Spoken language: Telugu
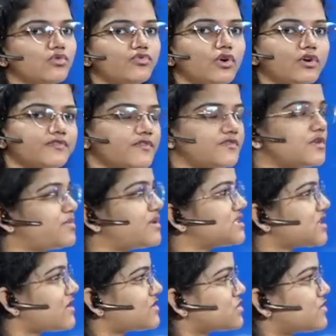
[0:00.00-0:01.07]
ఫోర్ ఫిఫ్టీ
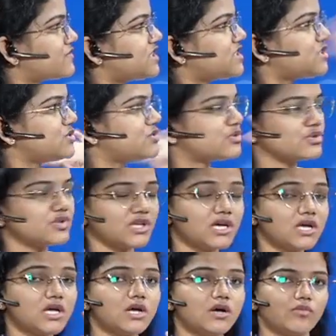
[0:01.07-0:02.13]
ప్లస్ అవర్స్ ఆఫ్ టీచింగ్ ఉంటుంది
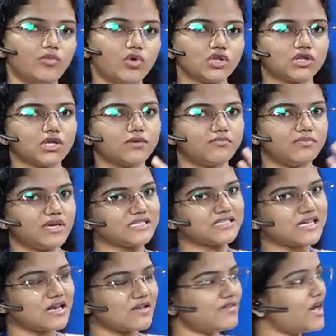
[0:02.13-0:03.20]
బోత్
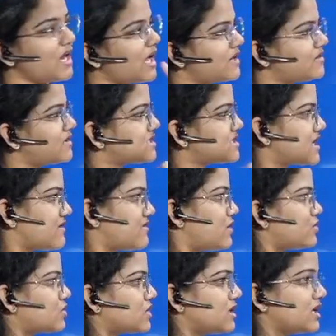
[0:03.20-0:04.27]
బేసిక్ లెవెల్ అడ్వాన్స్డ్ లెవెల్
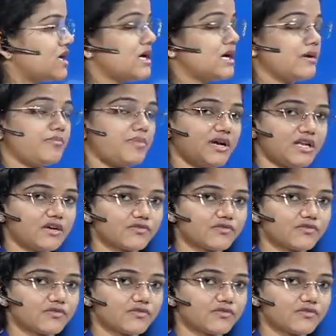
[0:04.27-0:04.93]
ఉంటుంది పీడిఎఫ్